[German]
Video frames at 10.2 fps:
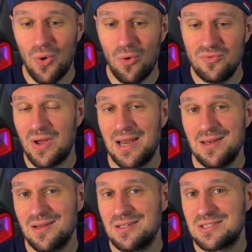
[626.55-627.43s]
und für
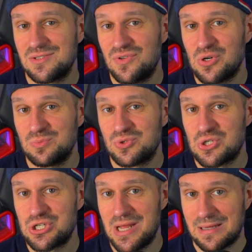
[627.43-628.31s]
andere ist es wiederum zu
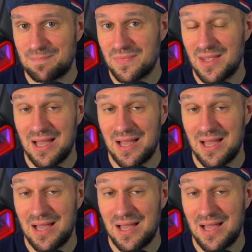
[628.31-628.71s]
schnell.